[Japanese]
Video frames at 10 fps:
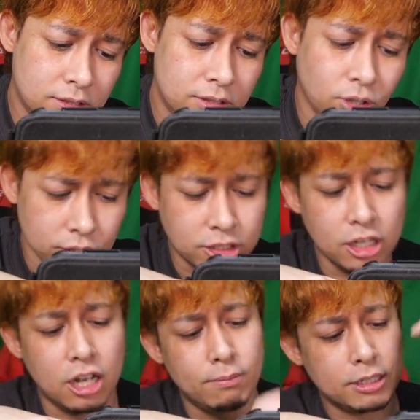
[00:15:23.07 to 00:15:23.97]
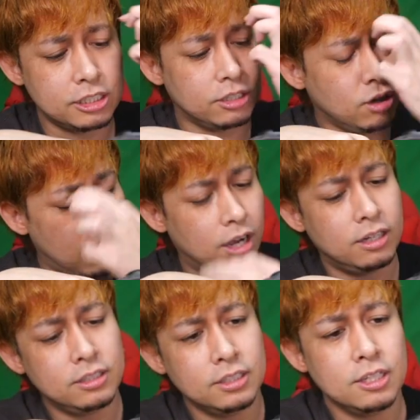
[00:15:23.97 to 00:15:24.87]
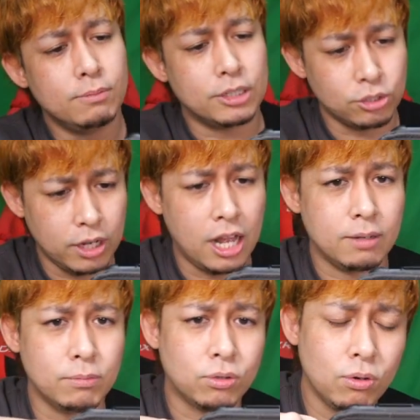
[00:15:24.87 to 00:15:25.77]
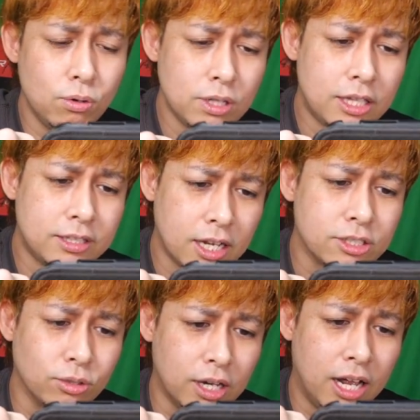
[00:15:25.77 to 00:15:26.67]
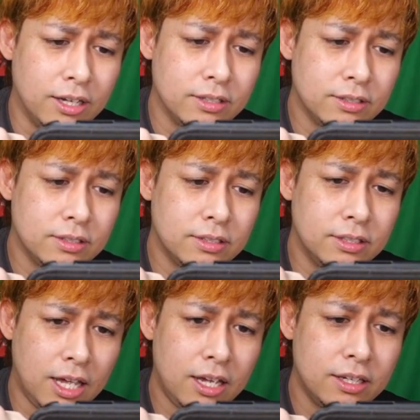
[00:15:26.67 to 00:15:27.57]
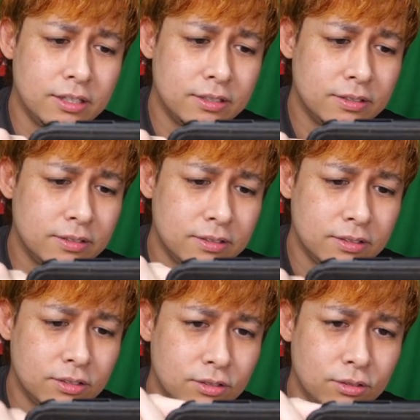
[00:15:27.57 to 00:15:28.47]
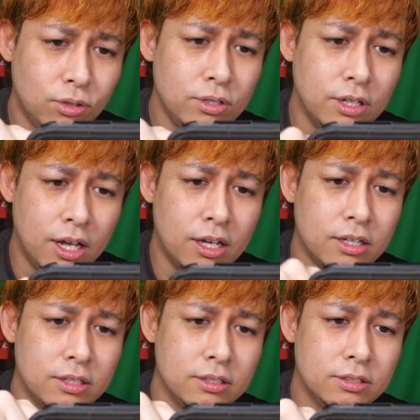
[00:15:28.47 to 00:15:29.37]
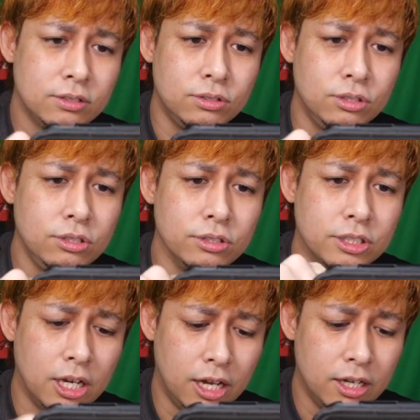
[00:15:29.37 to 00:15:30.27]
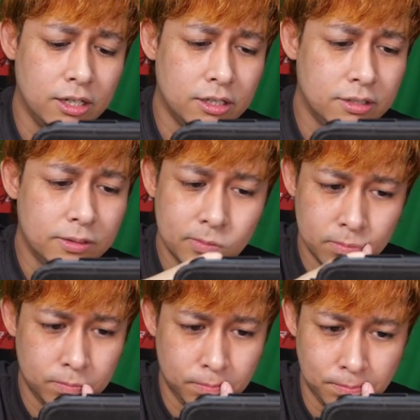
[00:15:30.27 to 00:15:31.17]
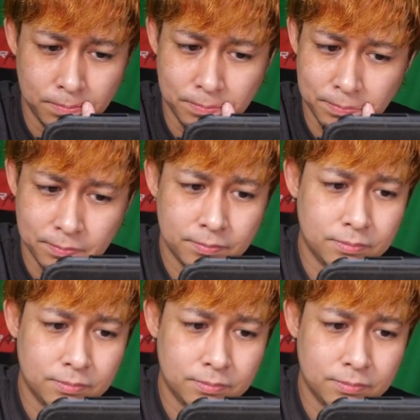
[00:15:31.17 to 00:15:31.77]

よっしゃ混ぜていこうまあしょうがないもうこうなったらしょうがないねすごいねぐいぐい来たねうん